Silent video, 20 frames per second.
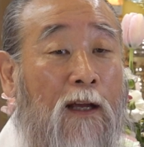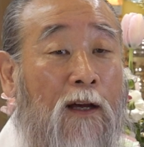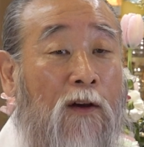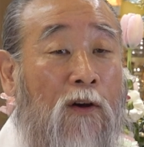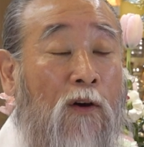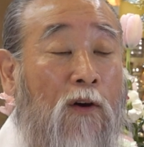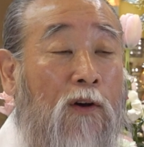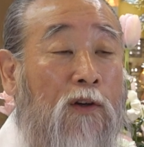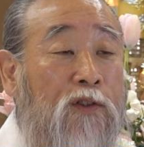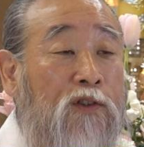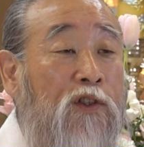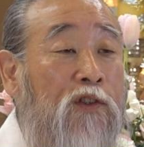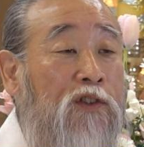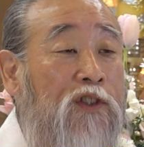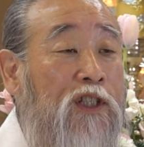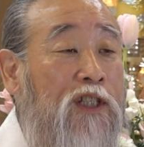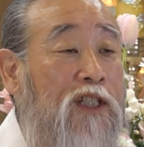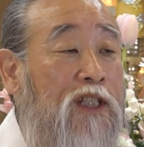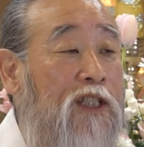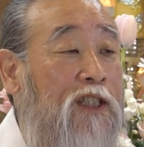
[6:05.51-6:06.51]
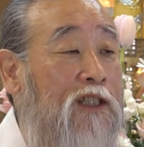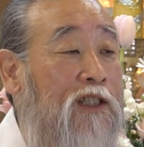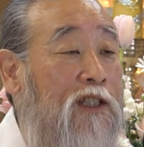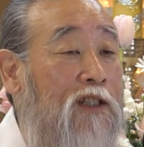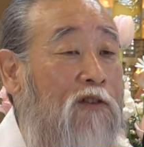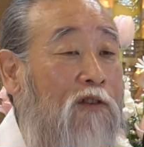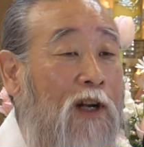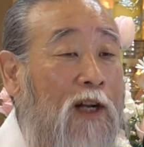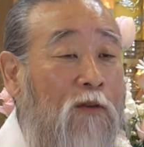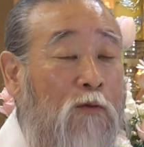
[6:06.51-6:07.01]
그걸 성지식인
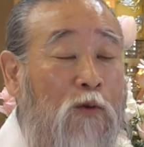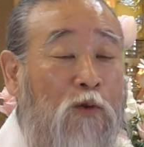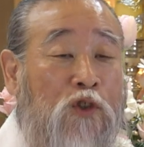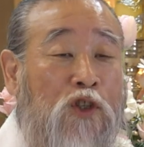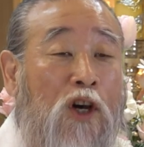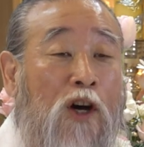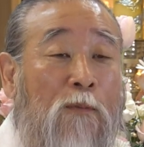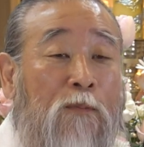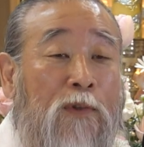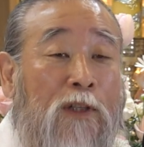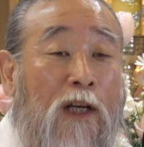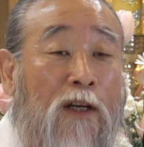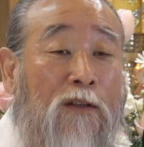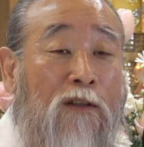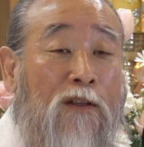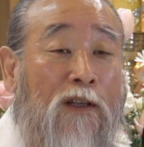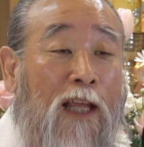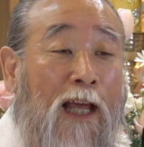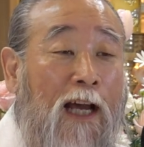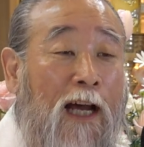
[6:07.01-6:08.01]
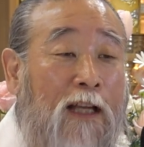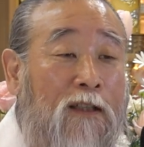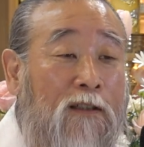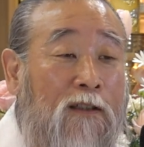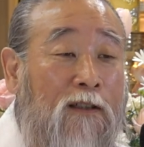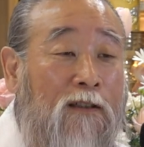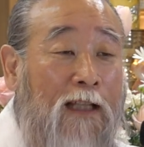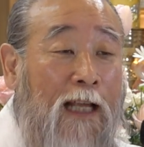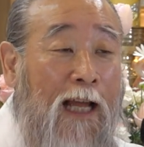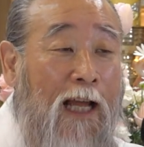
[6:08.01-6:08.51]
줄 알고 전부 다 거기에
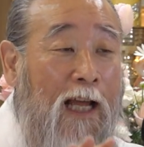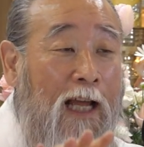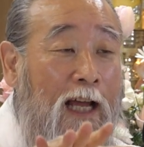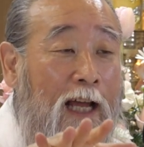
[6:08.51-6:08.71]
가서 다